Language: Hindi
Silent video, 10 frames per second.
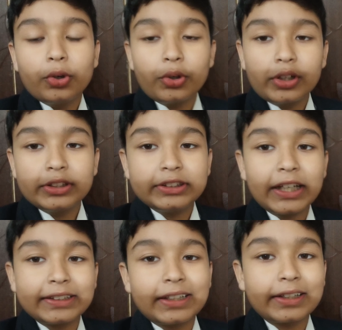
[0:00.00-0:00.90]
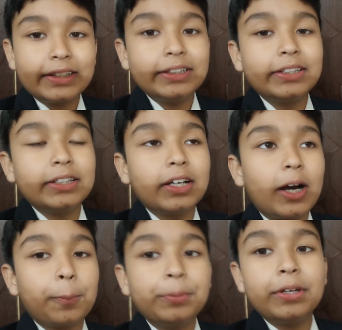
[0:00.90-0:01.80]
और जैसा कि
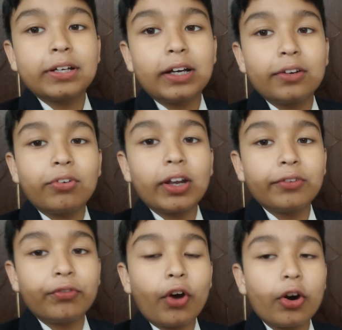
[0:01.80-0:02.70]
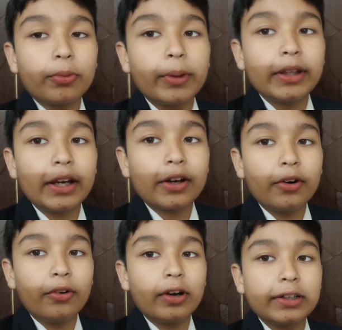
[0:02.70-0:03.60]
आपने कल वाले व्लॉग में
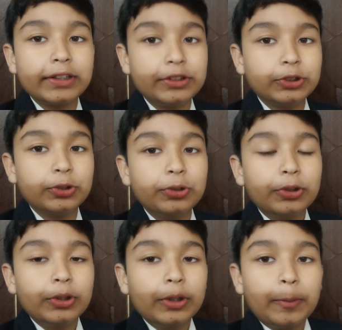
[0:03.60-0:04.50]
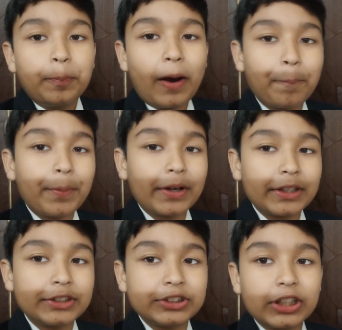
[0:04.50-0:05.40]
देखा होगा कि जो पापा
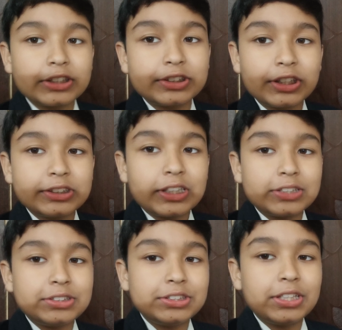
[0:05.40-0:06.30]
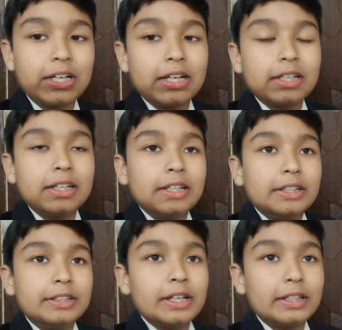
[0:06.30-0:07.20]
के चाचा चाची है
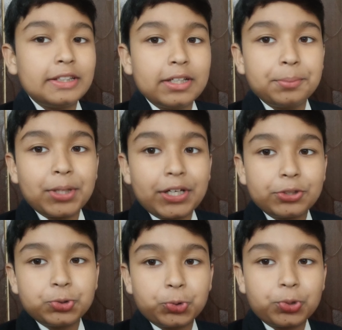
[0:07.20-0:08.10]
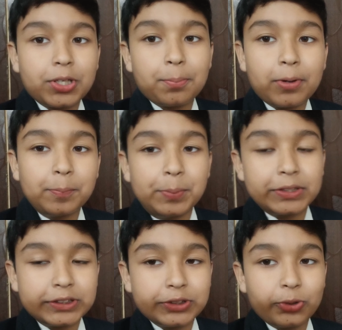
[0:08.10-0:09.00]
यानी हमारे छोटे
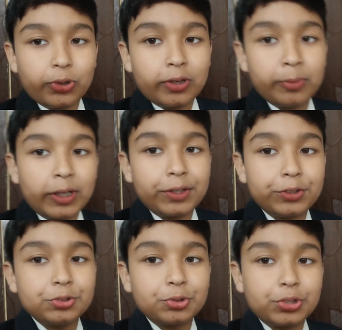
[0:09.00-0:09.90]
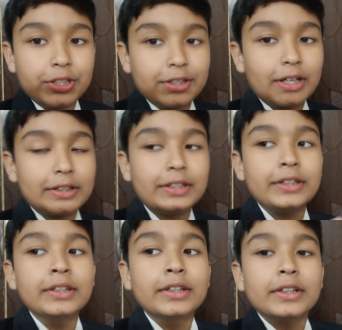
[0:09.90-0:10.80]
बाबा जी और हमारी छोटी
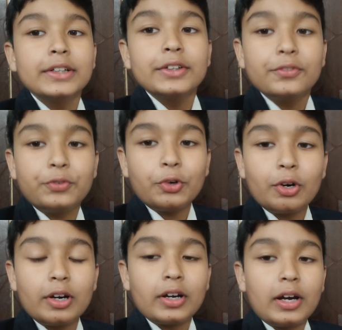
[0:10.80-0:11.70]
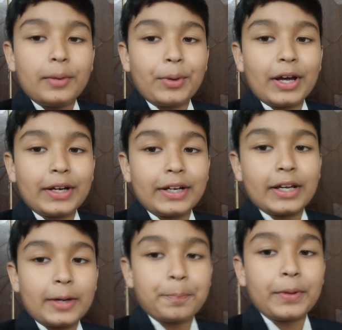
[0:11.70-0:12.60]
दादी वो हमारे
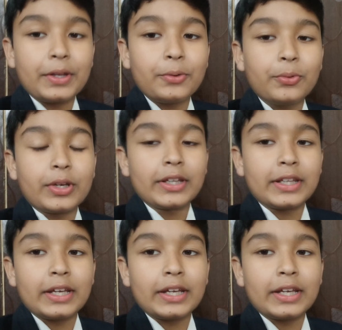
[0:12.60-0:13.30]
घर पे ही रुके